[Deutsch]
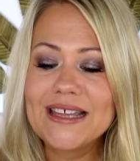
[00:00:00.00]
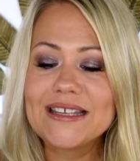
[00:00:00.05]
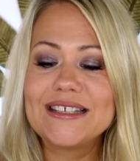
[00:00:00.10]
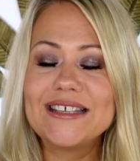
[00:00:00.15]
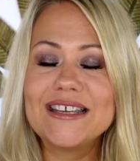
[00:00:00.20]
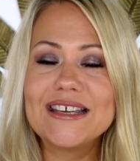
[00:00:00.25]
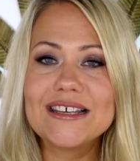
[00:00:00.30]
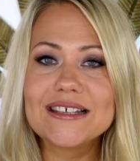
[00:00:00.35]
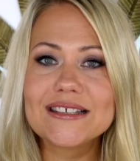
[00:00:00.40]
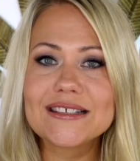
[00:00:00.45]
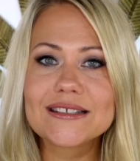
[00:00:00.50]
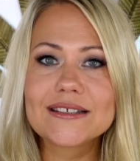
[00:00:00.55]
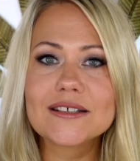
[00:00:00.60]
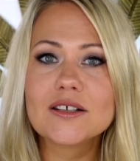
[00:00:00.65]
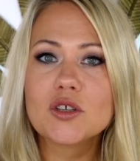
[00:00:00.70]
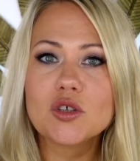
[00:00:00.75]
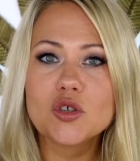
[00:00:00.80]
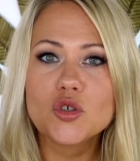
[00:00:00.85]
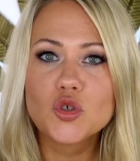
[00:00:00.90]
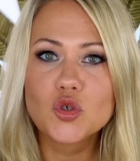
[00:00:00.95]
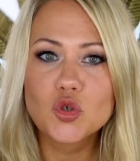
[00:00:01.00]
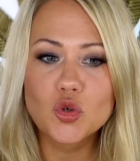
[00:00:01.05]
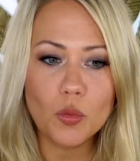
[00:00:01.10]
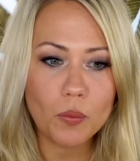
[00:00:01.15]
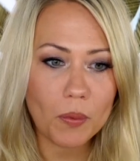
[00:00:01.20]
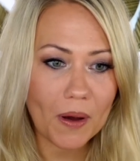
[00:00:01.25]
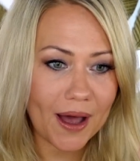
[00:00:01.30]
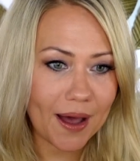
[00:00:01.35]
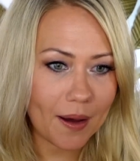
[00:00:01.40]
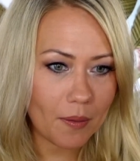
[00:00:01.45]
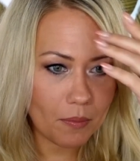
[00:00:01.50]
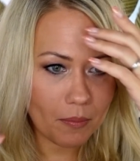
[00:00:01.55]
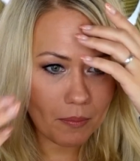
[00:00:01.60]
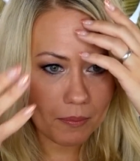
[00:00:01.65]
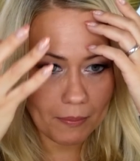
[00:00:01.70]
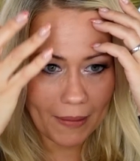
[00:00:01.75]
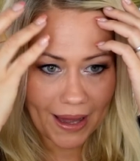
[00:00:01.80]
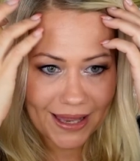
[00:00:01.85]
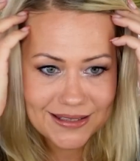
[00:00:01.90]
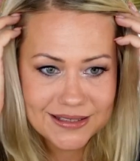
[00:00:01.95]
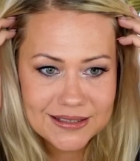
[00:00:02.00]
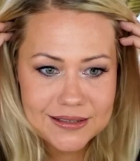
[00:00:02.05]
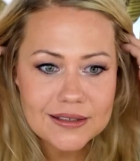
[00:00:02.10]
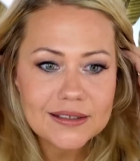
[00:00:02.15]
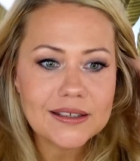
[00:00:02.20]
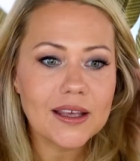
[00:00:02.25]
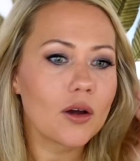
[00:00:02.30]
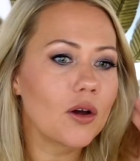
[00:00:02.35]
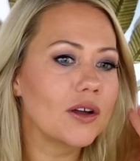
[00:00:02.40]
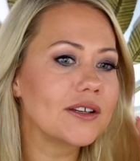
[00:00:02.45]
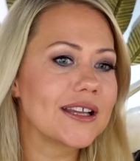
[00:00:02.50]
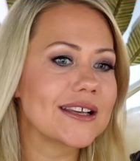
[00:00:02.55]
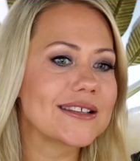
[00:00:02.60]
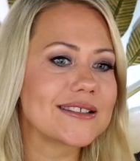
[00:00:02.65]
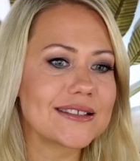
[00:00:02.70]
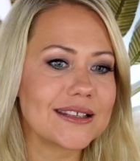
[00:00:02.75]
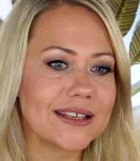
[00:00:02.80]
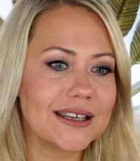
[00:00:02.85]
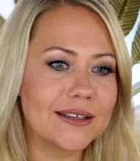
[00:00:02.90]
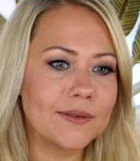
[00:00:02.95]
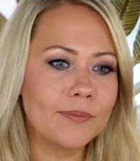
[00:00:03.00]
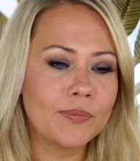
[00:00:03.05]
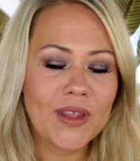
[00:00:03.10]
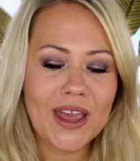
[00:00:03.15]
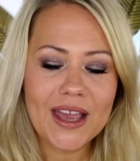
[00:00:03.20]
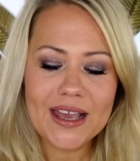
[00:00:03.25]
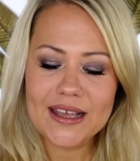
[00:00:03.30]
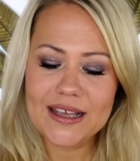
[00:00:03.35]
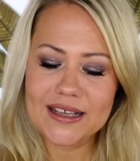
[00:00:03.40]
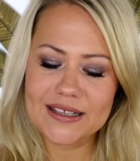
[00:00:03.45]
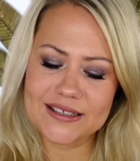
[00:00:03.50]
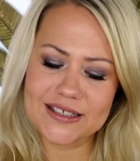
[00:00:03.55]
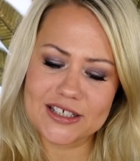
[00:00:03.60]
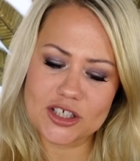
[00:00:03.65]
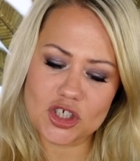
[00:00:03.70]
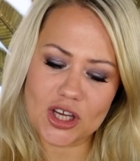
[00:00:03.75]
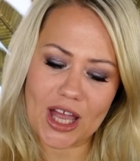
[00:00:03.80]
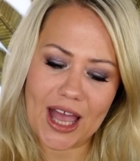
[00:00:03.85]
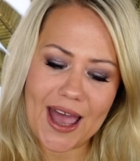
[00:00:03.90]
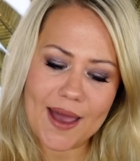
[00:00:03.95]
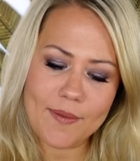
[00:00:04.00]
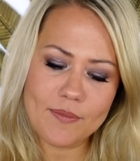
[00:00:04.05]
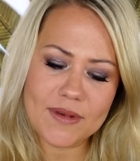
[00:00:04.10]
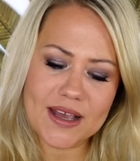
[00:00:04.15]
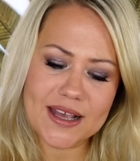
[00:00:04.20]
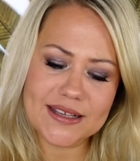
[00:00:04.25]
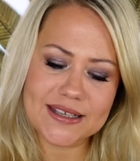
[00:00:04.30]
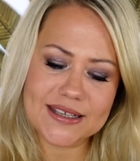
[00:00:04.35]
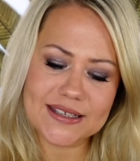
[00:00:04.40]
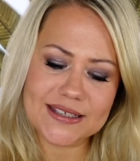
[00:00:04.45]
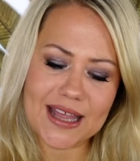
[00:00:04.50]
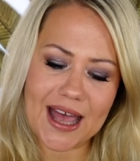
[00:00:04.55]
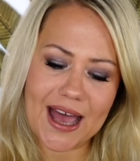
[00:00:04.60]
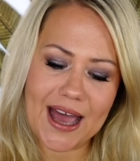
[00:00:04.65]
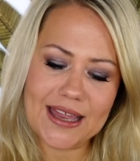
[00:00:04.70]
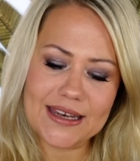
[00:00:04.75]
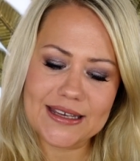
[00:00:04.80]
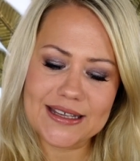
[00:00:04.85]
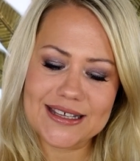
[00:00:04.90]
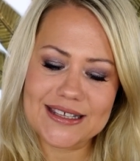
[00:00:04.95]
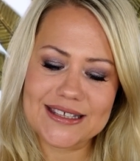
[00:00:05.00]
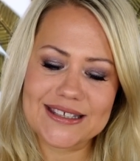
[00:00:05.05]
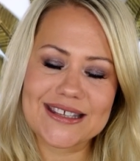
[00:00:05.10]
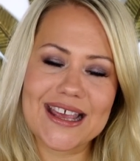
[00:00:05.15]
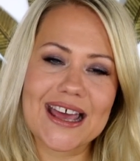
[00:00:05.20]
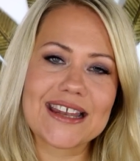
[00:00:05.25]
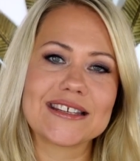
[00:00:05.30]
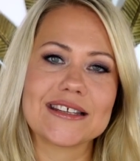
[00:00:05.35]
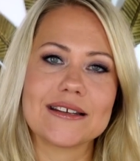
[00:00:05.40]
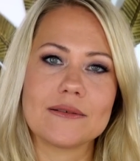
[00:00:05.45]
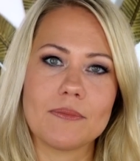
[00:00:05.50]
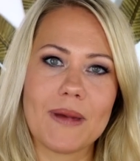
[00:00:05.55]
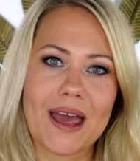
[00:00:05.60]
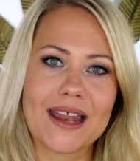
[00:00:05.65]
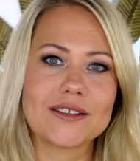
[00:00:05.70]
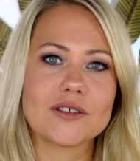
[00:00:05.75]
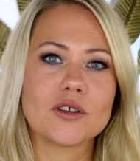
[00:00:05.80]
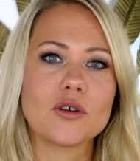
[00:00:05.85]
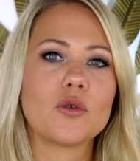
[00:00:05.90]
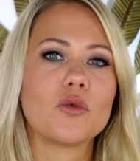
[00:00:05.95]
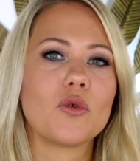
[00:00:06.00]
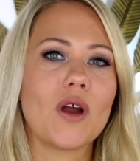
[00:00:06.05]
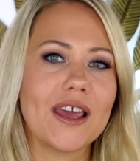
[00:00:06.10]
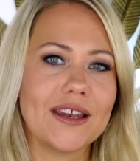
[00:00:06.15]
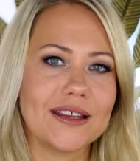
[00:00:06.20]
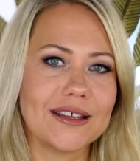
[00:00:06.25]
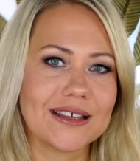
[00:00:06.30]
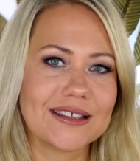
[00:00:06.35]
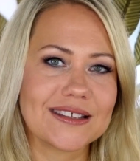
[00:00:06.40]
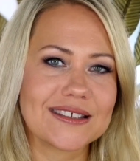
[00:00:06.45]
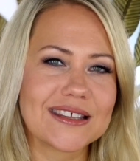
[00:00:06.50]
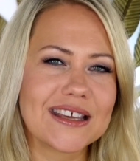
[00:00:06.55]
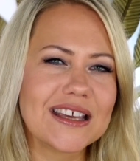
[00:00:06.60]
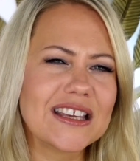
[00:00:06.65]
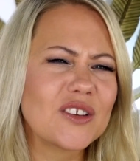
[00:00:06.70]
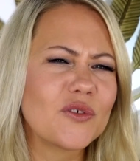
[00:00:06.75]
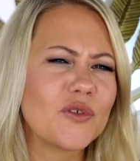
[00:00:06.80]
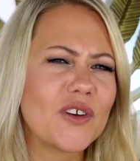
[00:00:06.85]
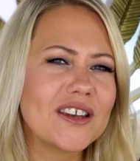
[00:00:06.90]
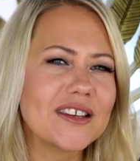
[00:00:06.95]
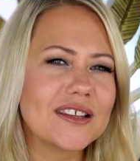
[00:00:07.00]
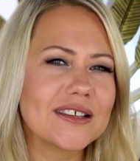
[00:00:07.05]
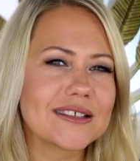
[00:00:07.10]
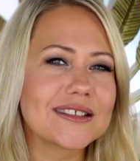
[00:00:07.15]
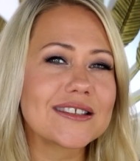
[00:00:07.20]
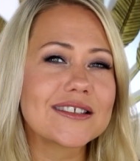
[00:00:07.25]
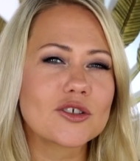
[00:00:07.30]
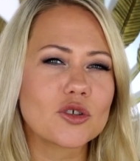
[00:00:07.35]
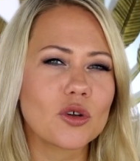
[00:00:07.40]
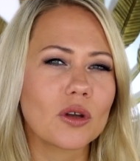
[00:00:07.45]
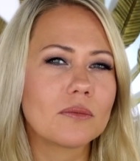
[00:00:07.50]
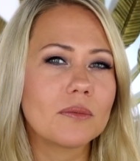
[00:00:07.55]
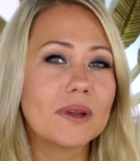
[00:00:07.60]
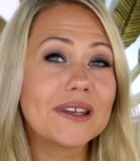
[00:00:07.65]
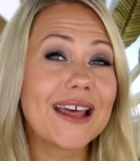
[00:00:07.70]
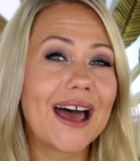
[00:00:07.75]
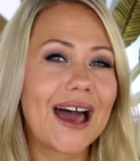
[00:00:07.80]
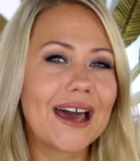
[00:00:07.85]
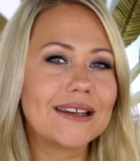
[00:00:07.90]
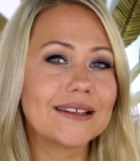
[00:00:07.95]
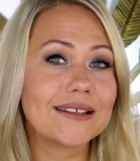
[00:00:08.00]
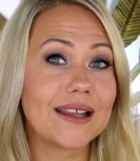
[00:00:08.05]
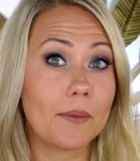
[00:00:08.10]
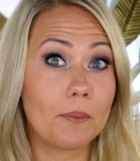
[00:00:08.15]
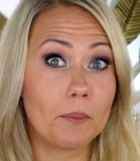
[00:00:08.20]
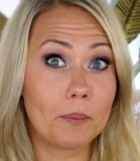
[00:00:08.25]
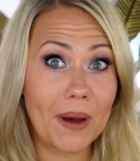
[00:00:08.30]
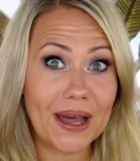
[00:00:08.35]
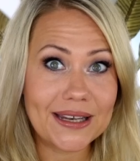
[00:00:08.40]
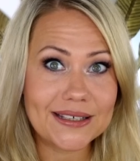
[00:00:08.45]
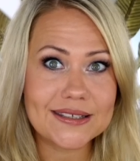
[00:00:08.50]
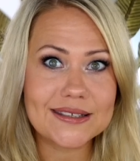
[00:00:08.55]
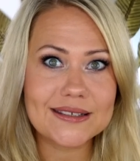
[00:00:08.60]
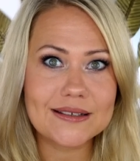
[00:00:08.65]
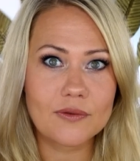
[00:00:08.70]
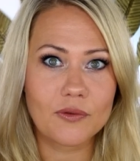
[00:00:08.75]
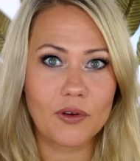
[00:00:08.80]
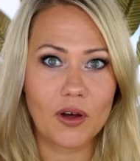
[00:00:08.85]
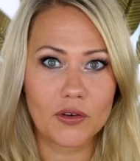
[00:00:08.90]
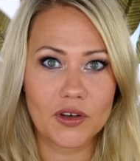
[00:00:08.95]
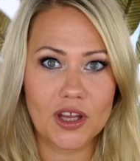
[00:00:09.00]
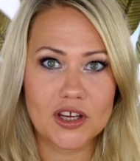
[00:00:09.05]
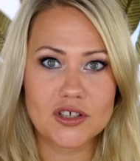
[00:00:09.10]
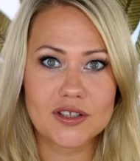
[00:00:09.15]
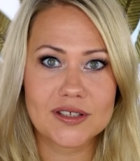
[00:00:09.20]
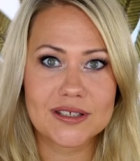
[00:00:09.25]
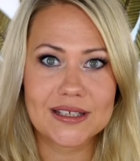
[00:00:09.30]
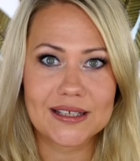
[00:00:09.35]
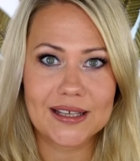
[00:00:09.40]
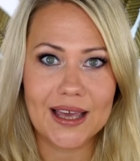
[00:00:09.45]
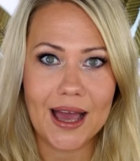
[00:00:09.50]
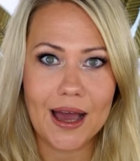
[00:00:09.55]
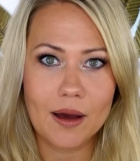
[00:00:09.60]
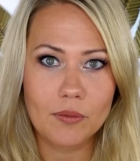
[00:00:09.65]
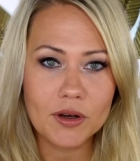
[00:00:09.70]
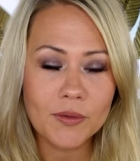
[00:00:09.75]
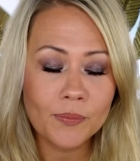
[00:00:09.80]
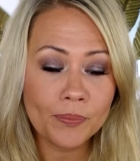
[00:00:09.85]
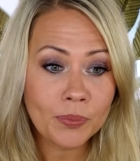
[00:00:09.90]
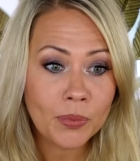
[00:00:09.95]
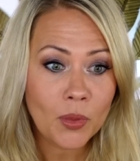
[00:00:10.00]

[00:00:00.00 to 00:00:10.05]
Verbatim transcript: Die ist super matt. Ihr könnt das sehen. Sie schreiben, es ist ein Satin Matte Radiance. Ich finde, es ist schon mit einer der mattesten Foundations, die ich habe,